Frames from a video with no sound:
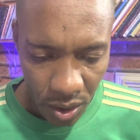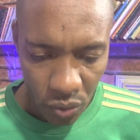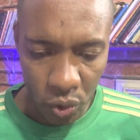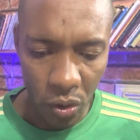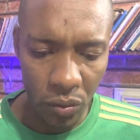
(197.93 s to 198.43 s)

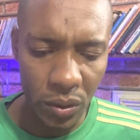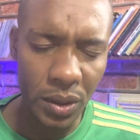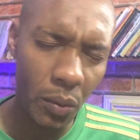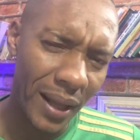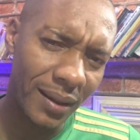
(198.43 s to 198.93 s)
No jogo
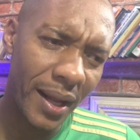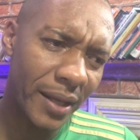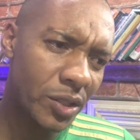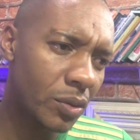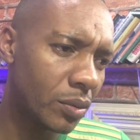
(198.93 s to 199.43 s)
contra o
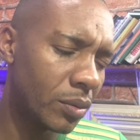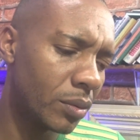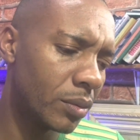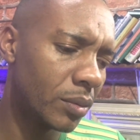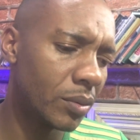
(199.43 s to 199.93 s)
Atlético,
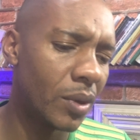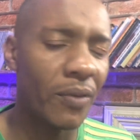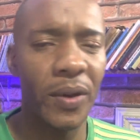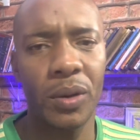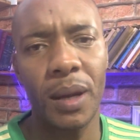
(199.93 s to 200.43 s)
o
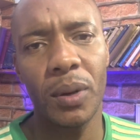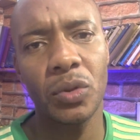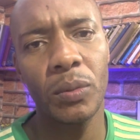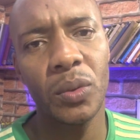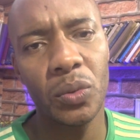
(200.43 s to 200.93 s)
Rafael Cabral
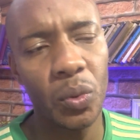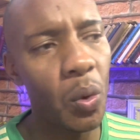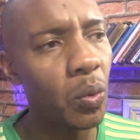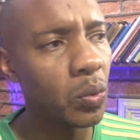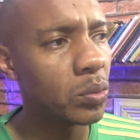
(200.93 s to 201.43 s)
tomou um
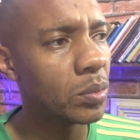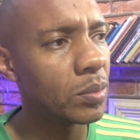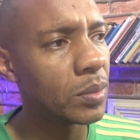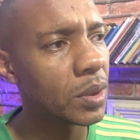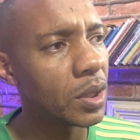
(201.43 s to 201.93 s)
gol
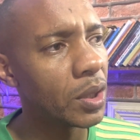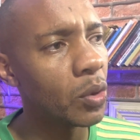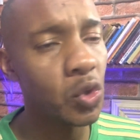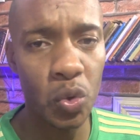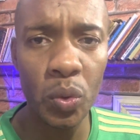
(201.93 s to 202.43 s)
que
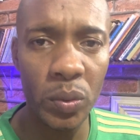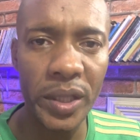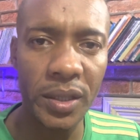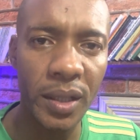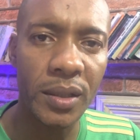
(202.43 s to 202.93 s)
eu julgo
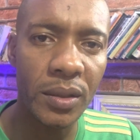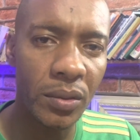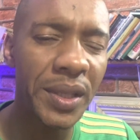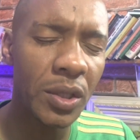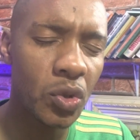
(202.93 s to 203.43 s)
ainda,
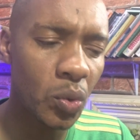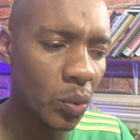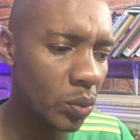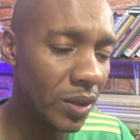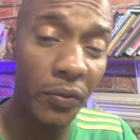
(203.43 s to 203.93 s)
eu ainda
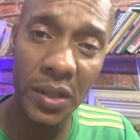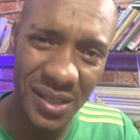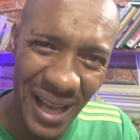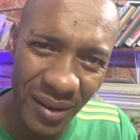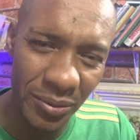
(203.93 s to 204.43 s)
julgo
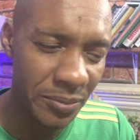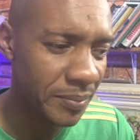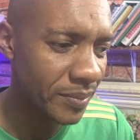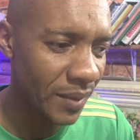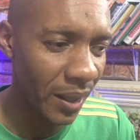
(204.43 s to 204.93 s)
defensável.
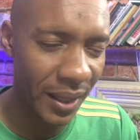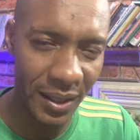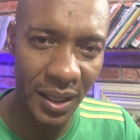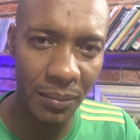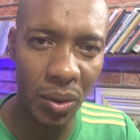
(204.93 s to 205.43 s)
Né?
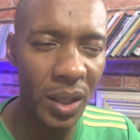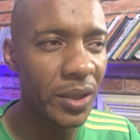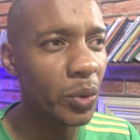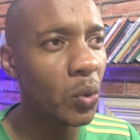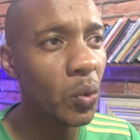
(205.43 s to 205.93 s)
Aquela bola
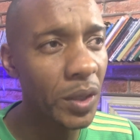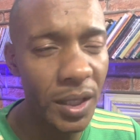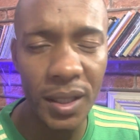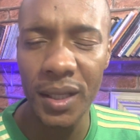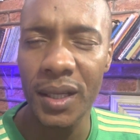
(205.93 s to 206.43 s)
do
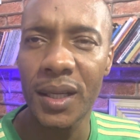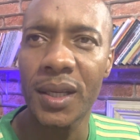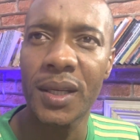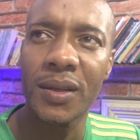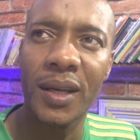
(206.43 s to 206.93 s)
Hulk
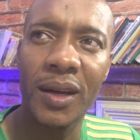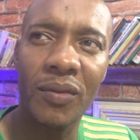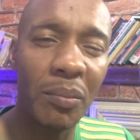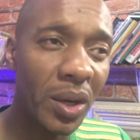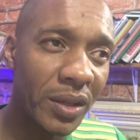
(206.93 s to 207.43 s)
é
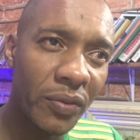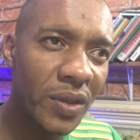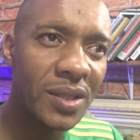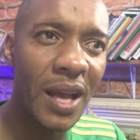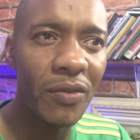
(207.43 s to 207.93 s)
uma bola
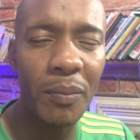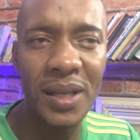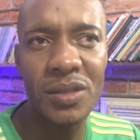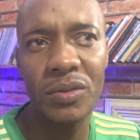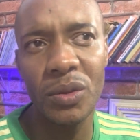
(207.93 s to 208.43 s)
defensável,
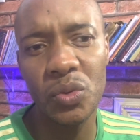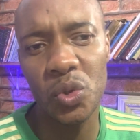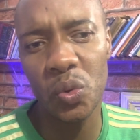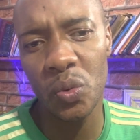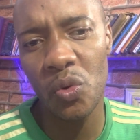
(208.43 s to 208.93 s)
mas eu não
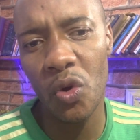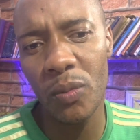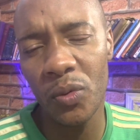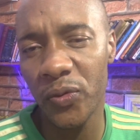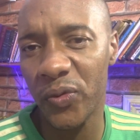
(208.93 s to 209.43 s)
julgo
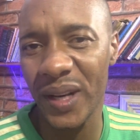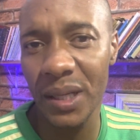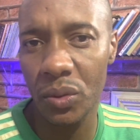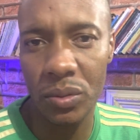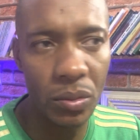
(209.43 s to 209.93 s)
como um
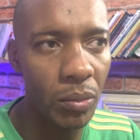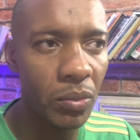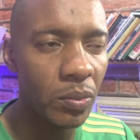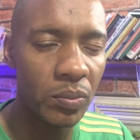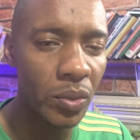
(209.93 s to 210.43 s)
frango,
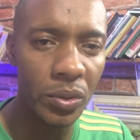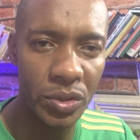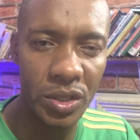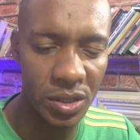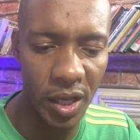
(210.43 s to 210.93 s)
como
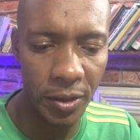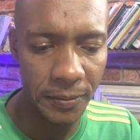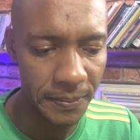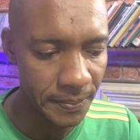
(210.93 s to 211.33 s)
muitos disseram.